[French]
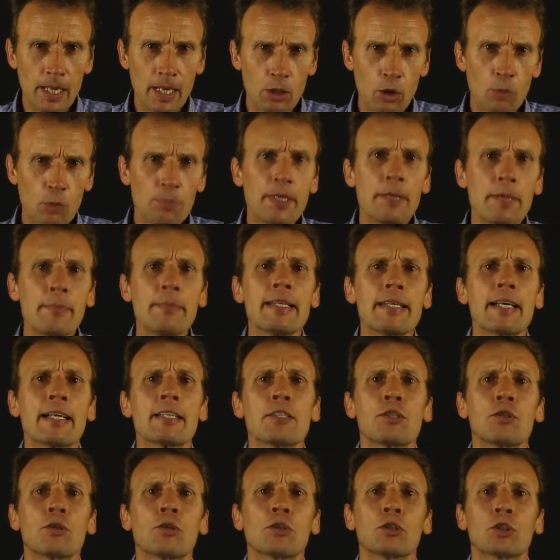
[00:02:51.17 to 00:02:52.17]

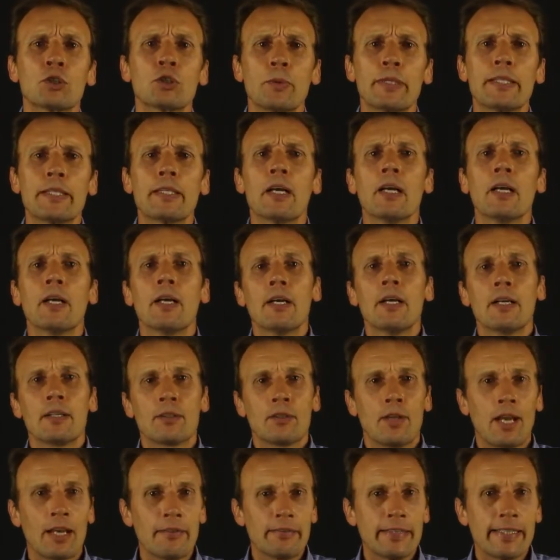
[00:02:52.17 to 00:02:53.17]
L'optimisation ensuite
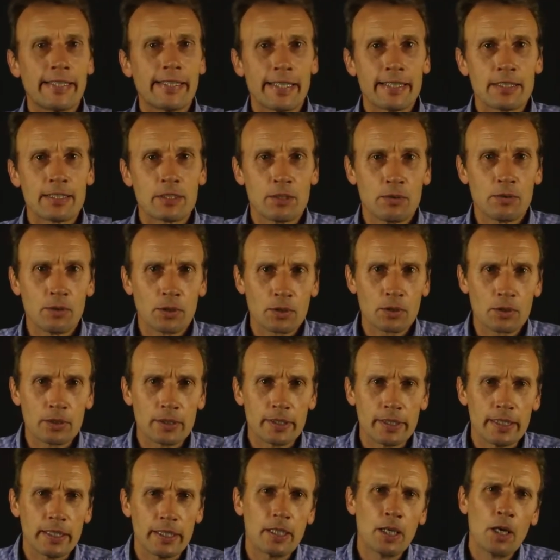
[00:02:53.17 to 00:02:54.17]
la vitesse de votre
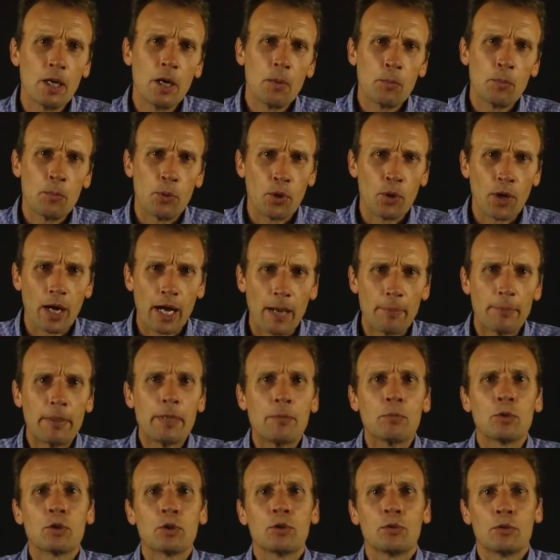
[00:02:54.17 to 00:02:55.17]
site peut
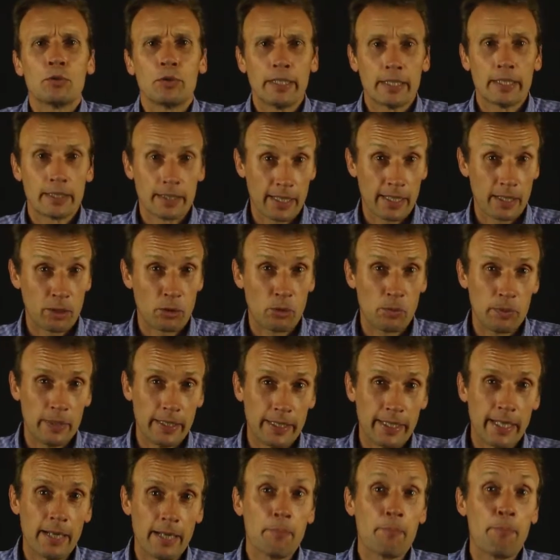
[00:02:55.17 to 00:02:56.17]
rapidement devenir très
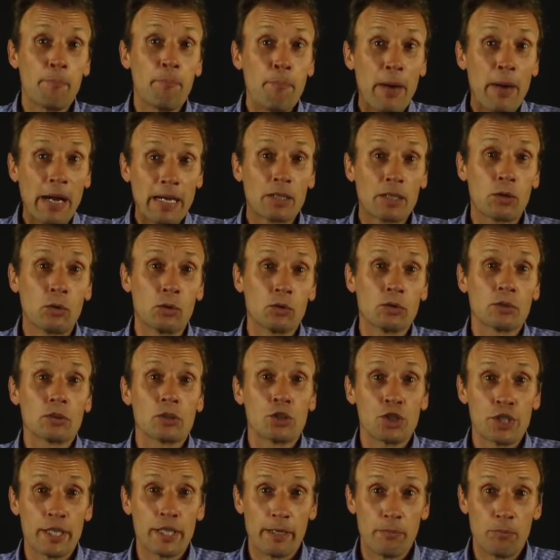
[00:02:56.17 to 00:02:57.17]
compliqué. Par
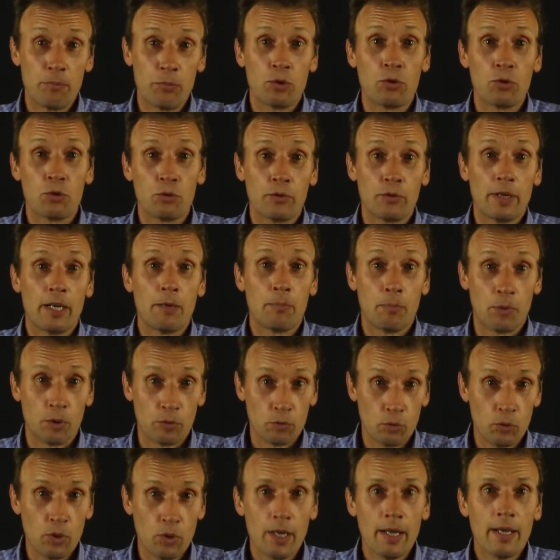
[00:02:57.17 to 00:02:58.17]
contre, j'ai une bonne nouvelle
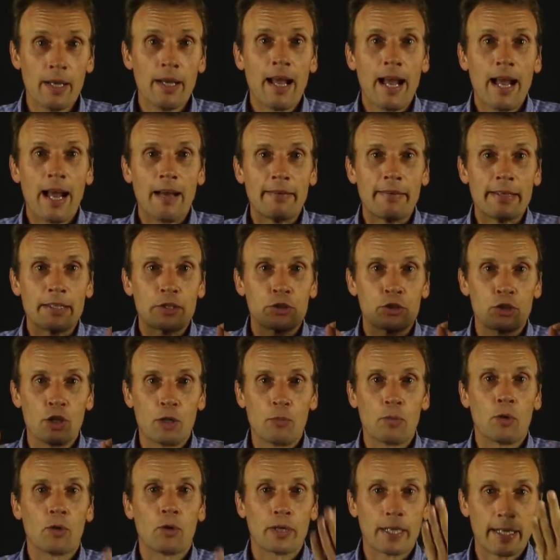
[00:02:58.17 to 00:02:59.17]
pour vous. Avec
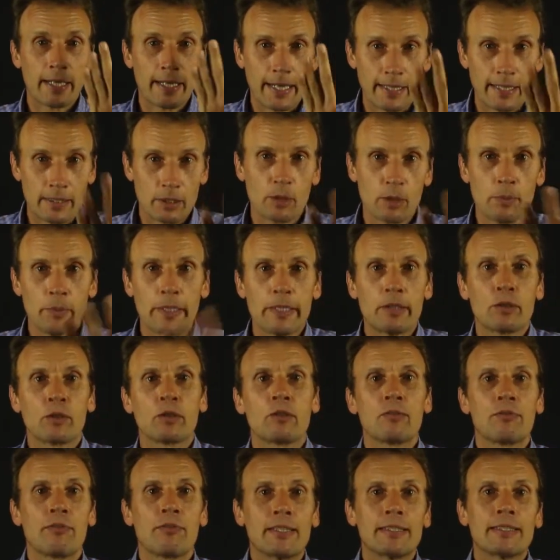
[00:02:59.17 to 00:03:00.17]
seulement quatre
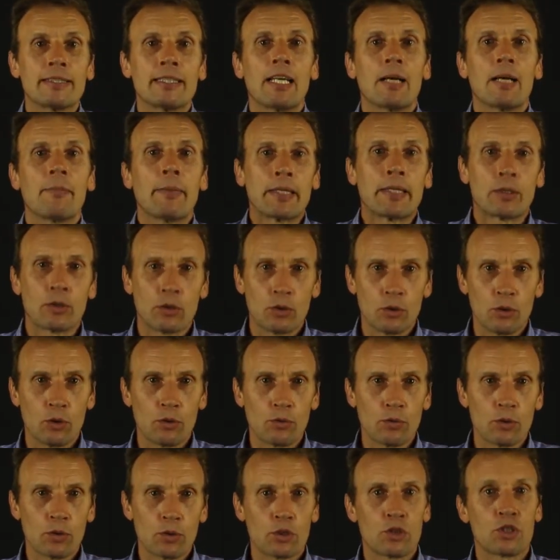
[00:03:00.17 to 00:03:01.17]
méthodes faciles à mettre en
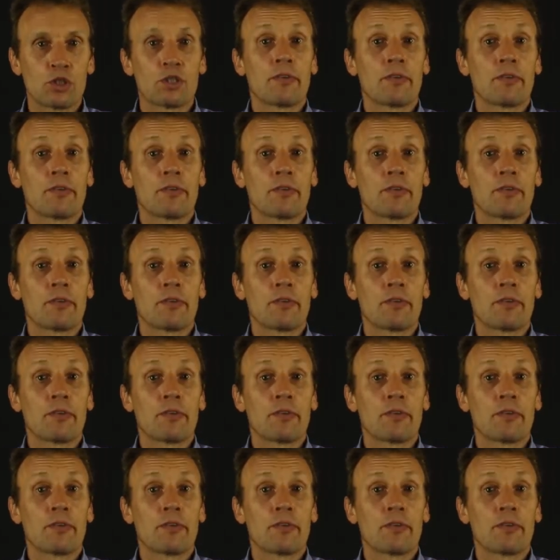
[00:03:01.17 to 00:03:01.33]
œuvre que